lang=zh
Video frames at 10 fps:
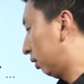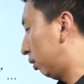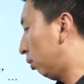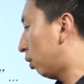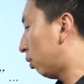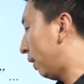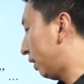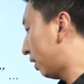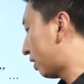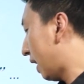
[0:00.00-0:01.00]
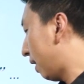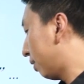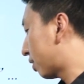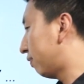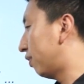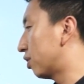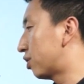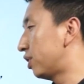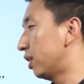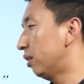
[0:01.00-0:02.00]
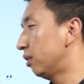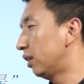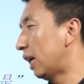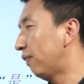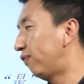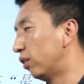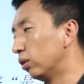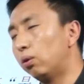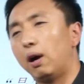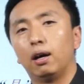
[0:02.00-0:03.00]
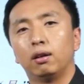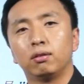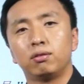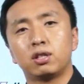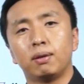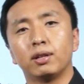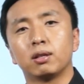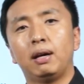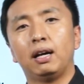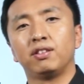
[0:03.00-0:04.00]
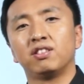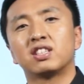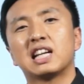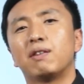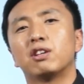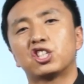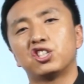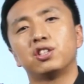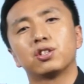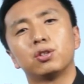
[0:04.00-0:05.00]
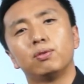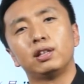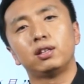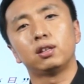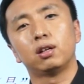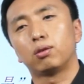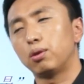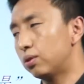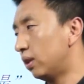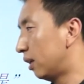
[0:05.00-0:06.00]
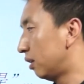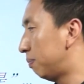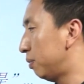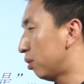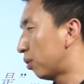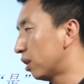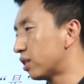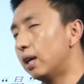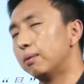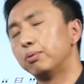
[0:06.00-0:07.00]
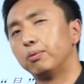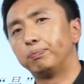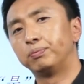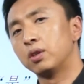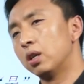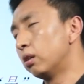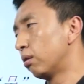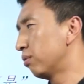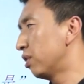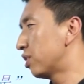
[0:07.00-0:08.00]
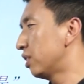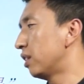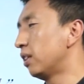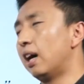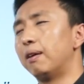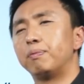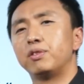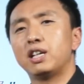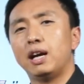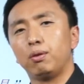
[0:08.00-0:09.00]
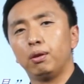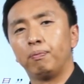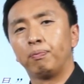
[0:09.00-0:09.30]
如果问你战略是否执行，你答否的话，就证明什么？你的战略制定是有问题的。所以说呢，你必须回到上一步，重新制定你的战略。